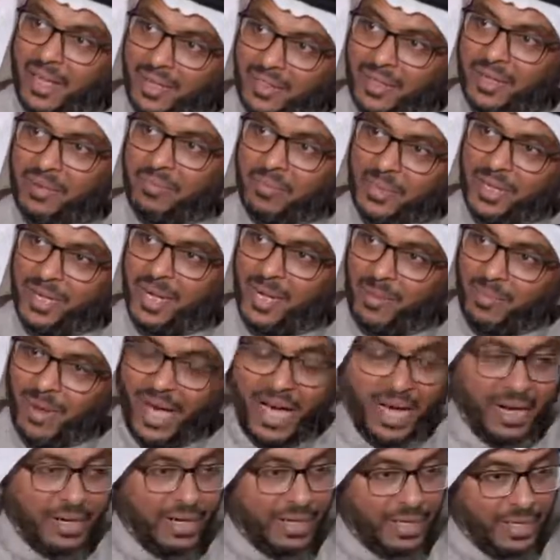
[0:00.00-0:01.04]
ايضا من
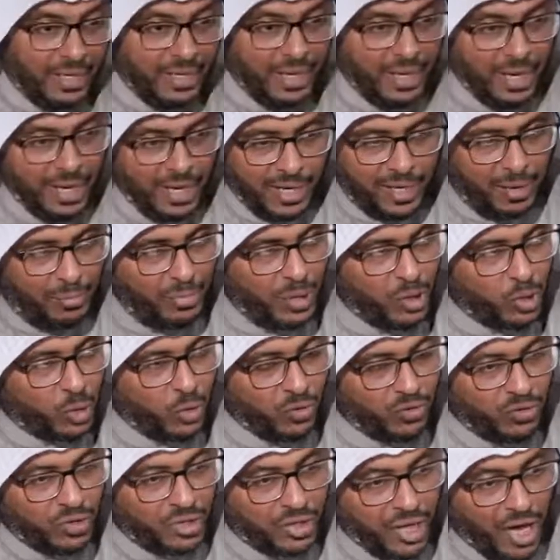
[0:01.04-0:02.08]
المعاني اللي لما
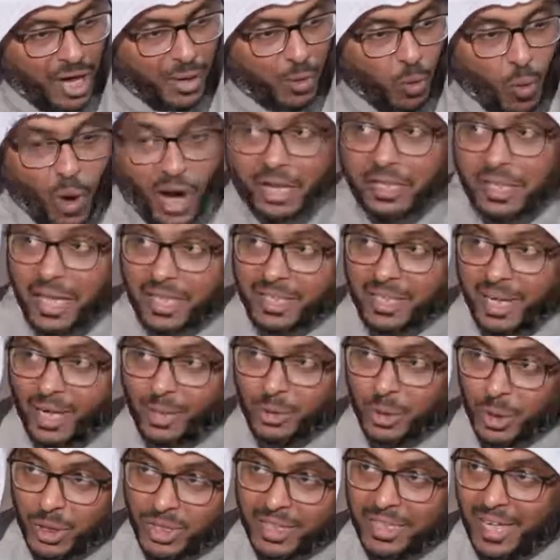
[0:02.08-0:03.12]
نشوف النار وقدتها
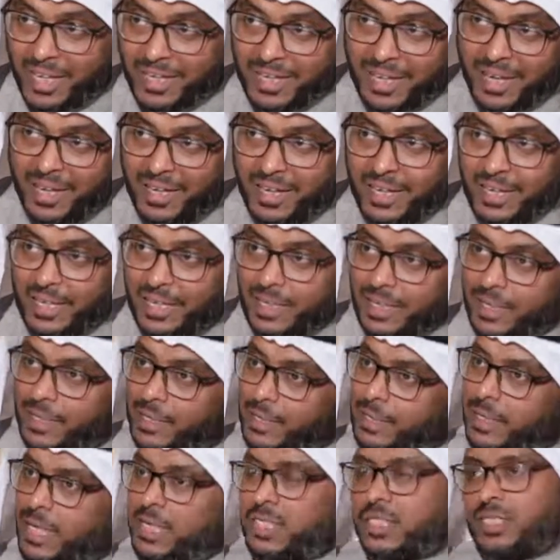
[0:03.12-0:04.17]
وشدتها
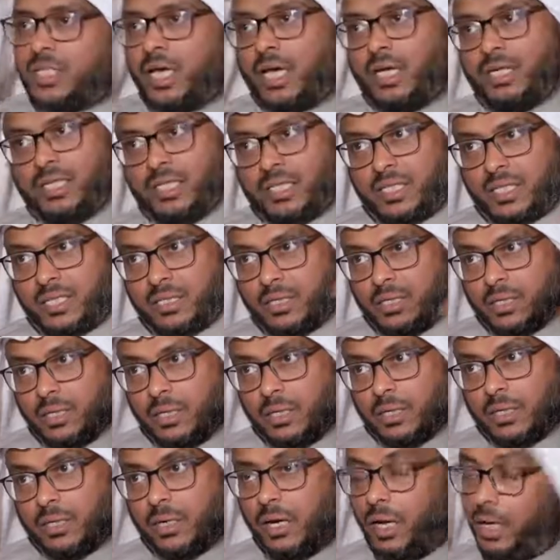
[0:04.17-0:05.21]
نستعيذ من
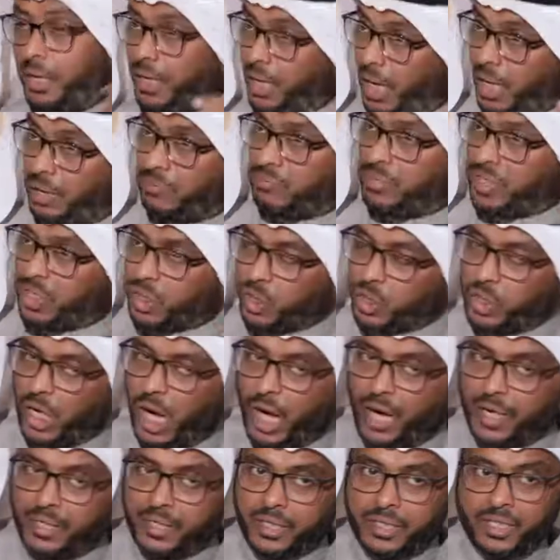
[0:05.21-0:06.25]
ال... اي نعم من
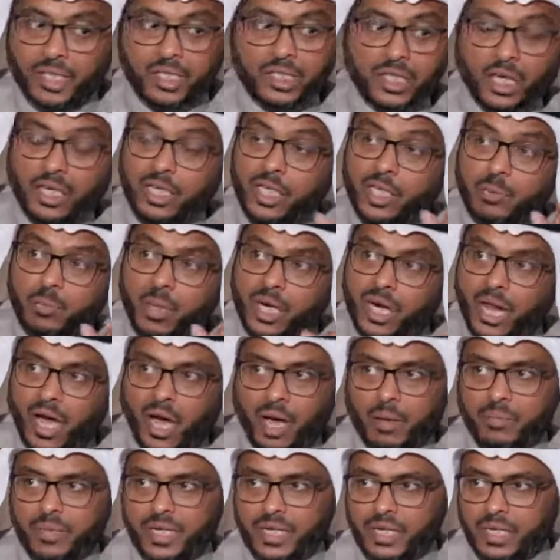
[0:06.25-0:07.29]
الشاعر نعم، نستعيذ
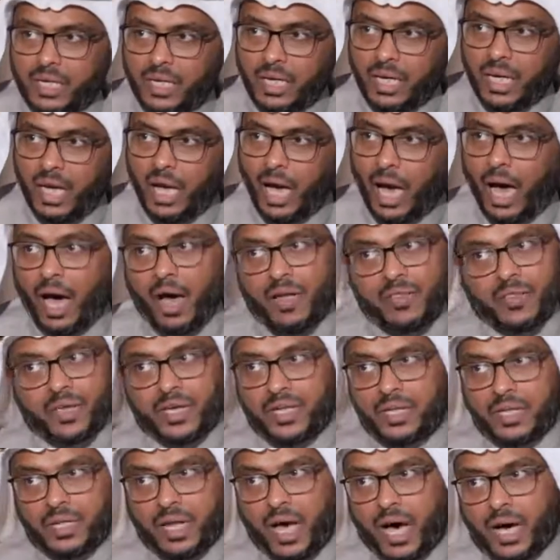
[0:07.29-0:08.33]
بالله من
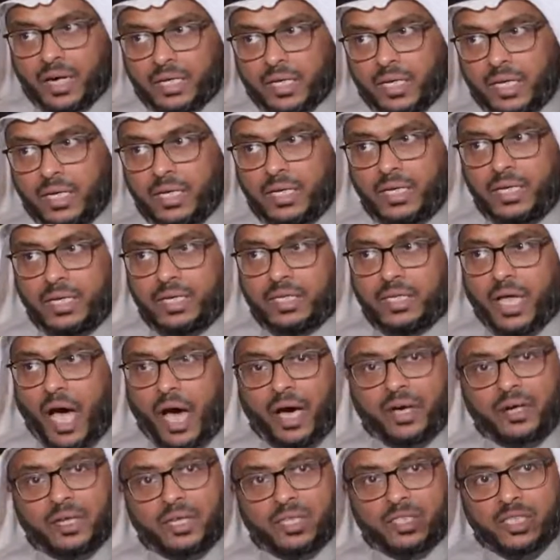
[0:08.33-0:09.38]
هذه النار اللي
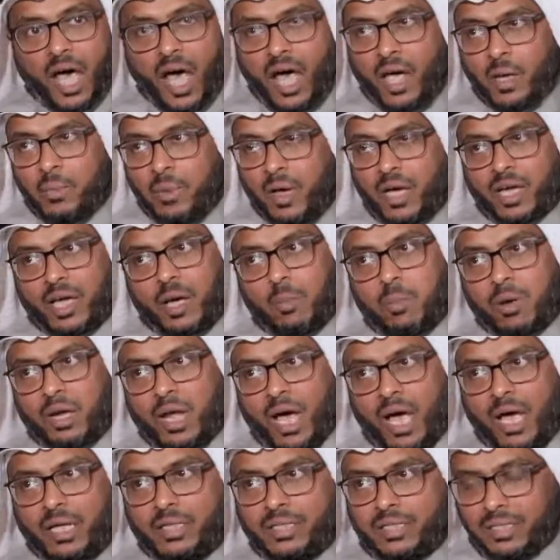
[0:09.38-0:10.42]
تحرق صاحبها قبل
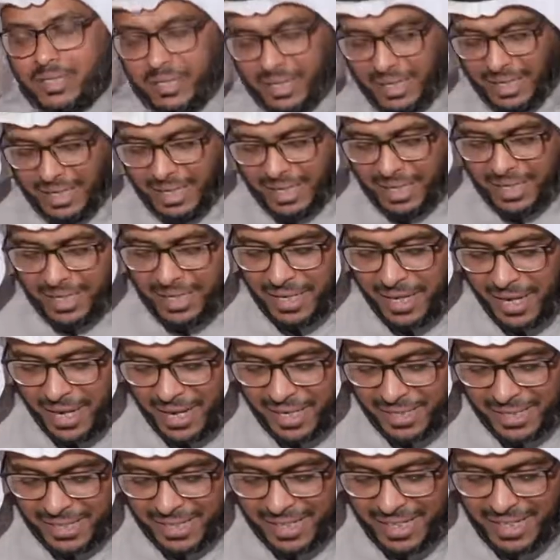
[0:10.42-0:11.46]
ان ان
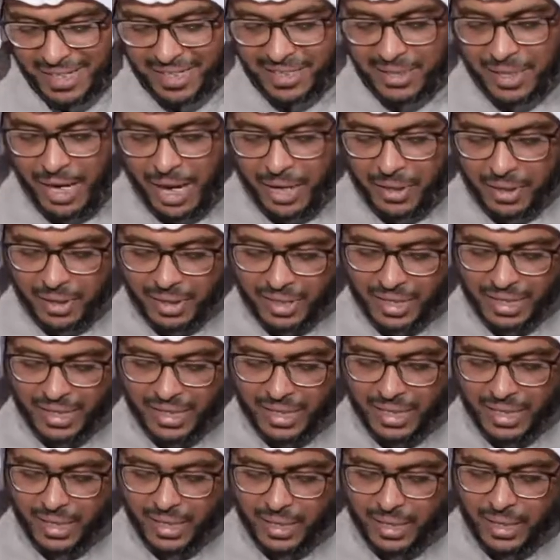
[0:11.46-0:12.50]
ايش تحرق
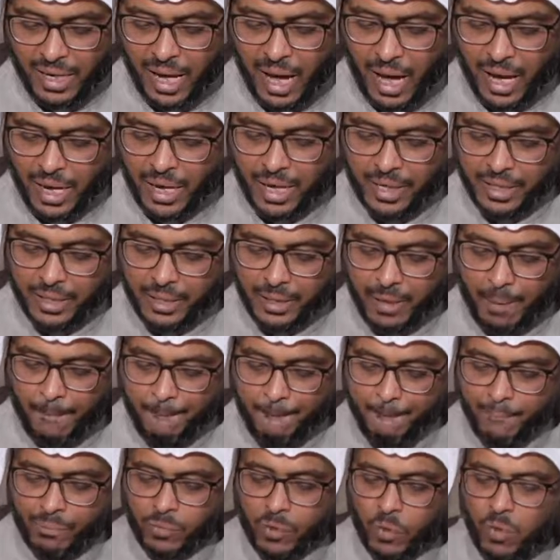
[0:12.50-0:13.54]
الاخرين.
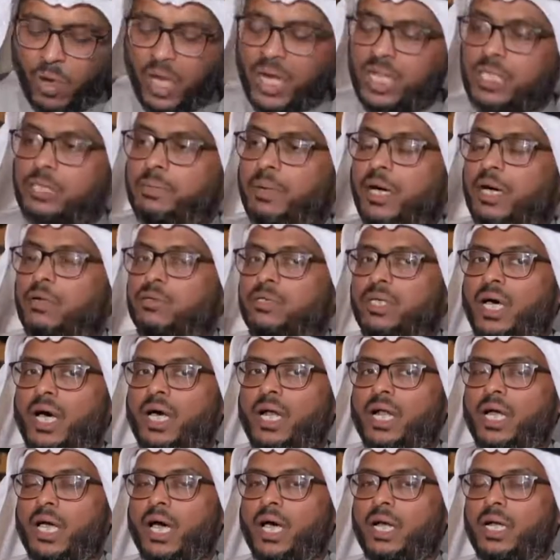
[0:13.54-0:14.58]
والله سبحانه
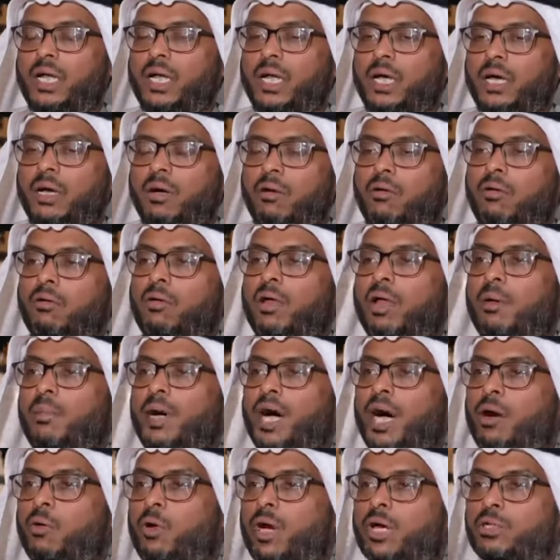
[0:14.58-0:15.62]
وتعالى قال
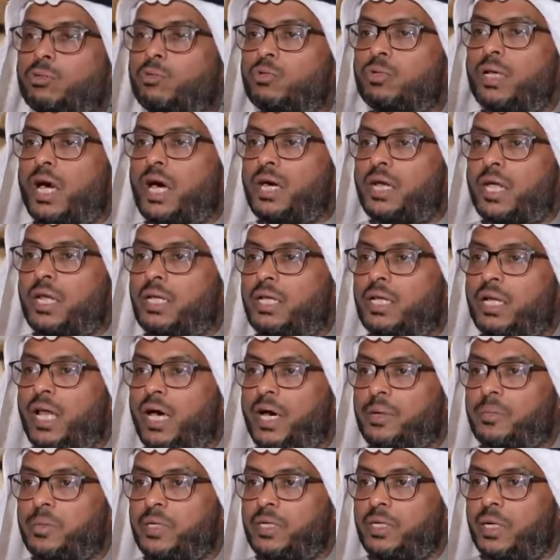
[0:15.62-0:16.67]
كلما اوقدوا نارا
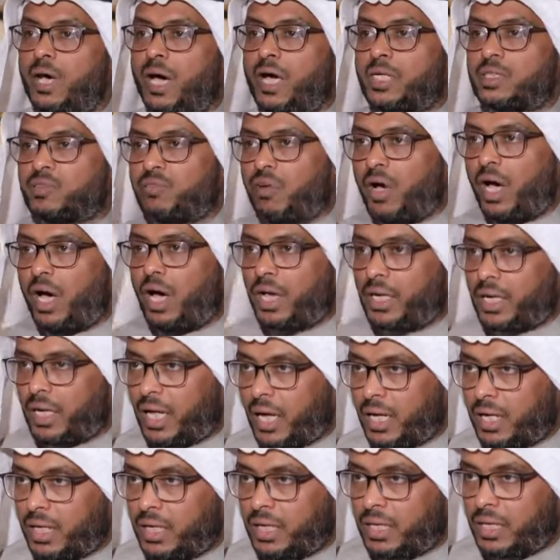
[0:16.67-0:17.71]
للحرب اطفاها
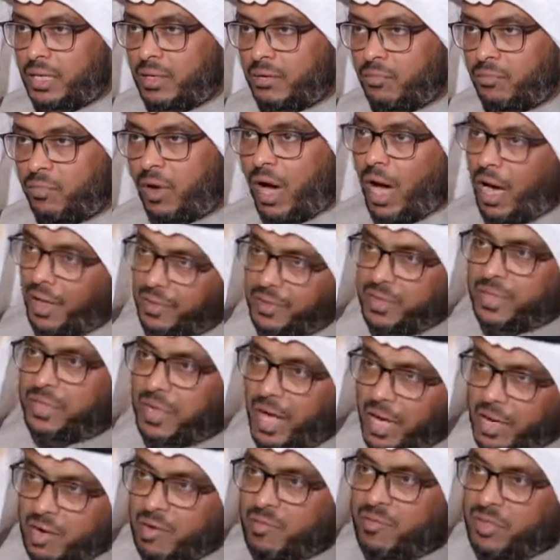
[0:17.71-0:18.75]
الله. فهذه
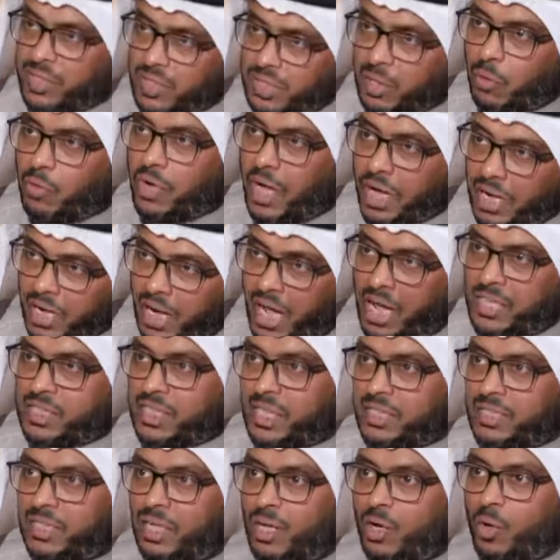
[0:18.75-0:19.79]
نار الفتنه ونار
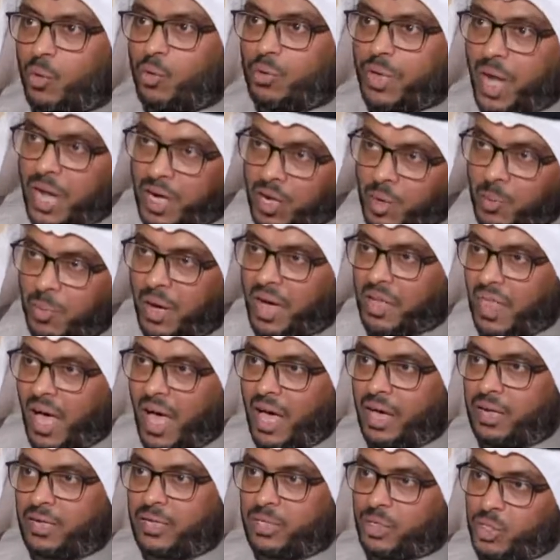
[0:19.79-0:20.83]
الحسد ونار
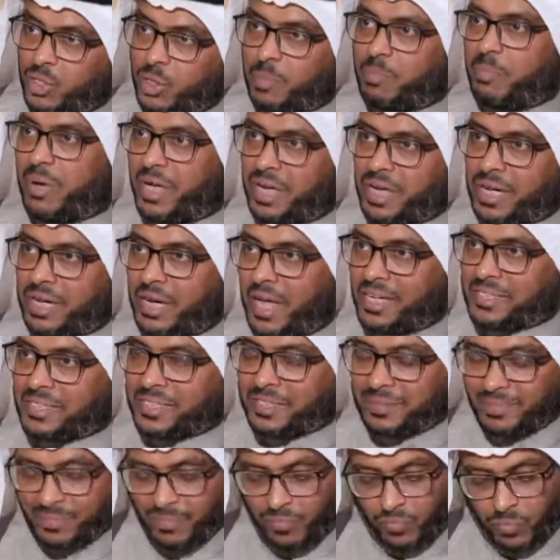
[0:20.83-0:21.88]
البغضاء اللي تشب بين
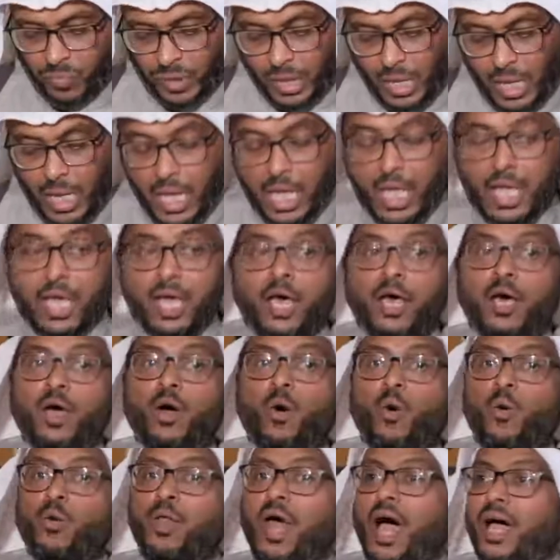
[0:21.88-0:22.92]
الناس. الله
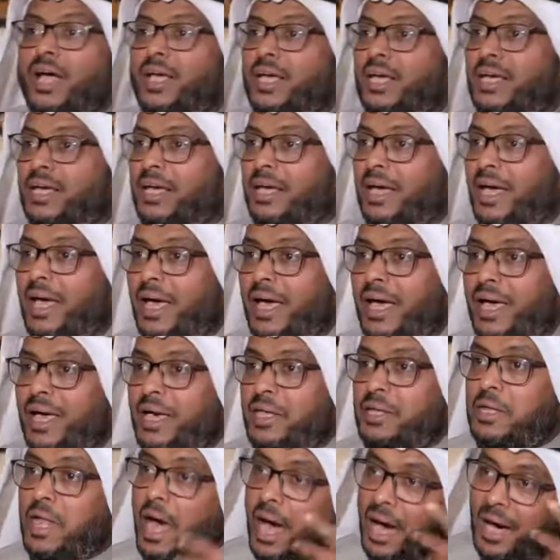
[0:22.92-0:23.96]
هناك
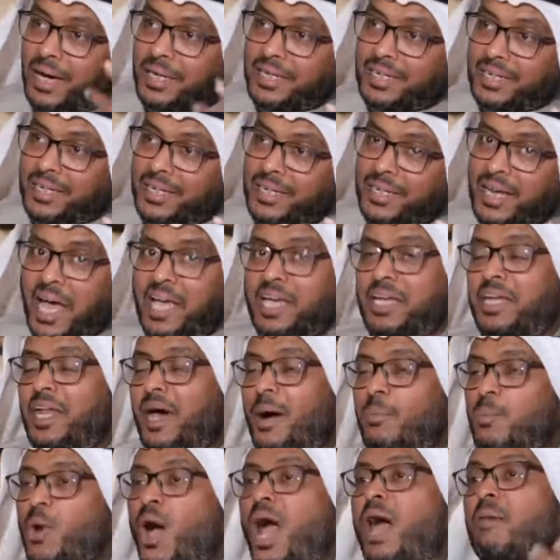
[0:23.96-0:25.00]
نار
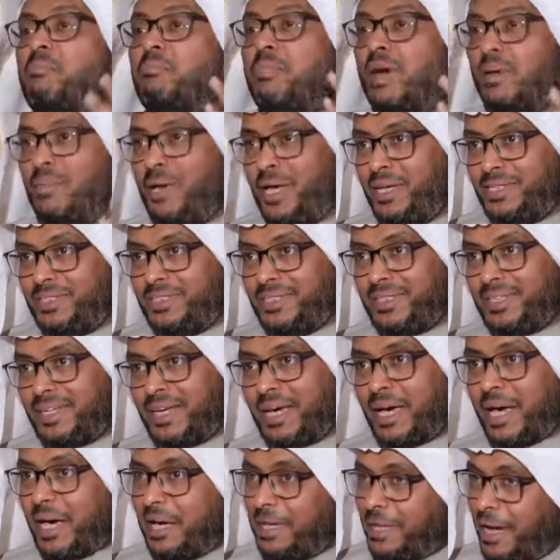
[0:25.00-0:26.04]
لكنها محببه
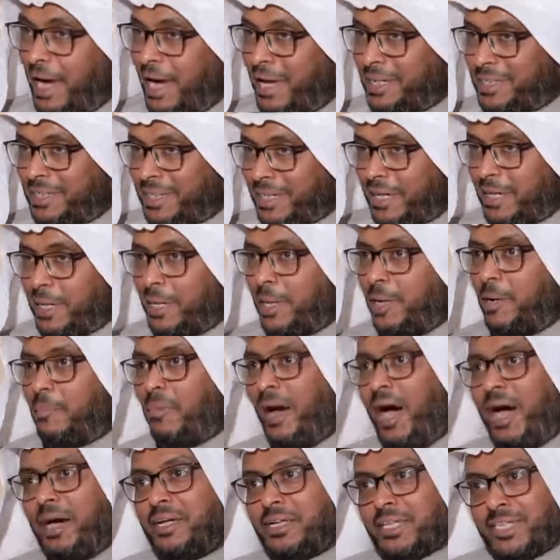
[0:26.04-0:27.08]
غير عاد
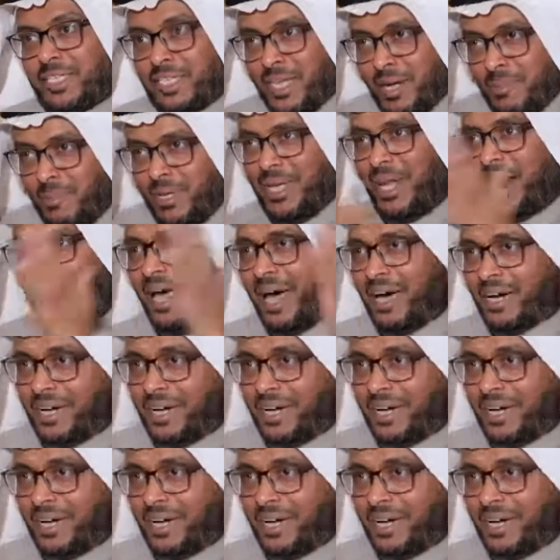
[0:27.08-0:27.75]
المعاني السلبيه اللي